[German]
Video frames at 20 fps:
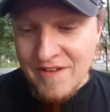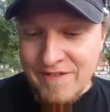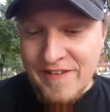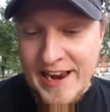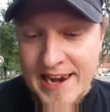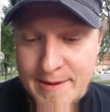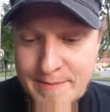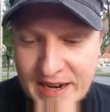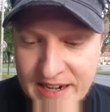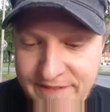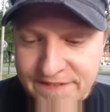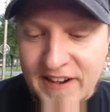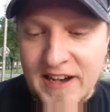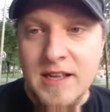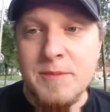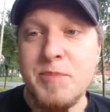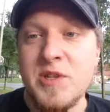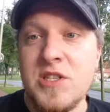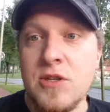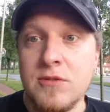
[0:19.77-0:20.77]
weil mein
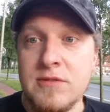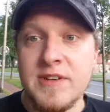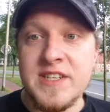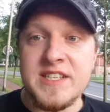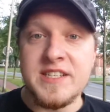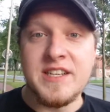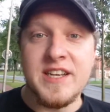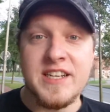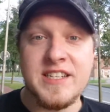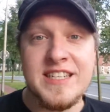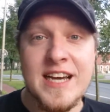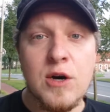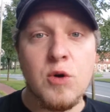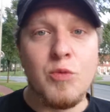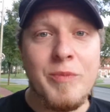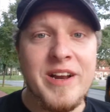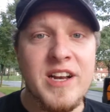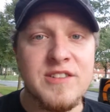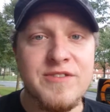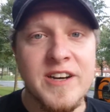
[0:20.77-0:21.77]
Fahrrad, beziehungsweise der
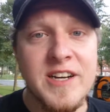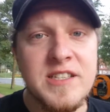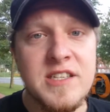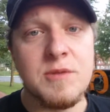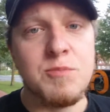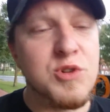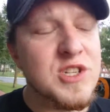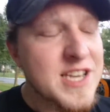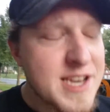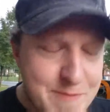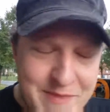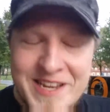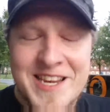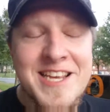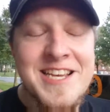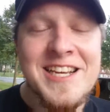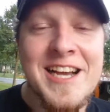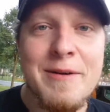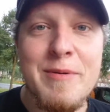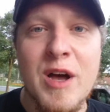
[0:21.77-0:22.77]
Tacho meines Fahrrads, ich muss immer in
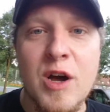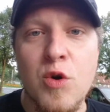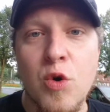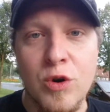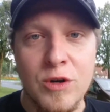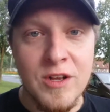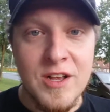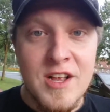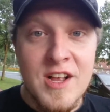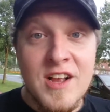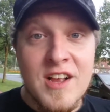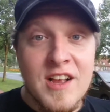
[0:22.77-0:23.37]
die Kamera gucken,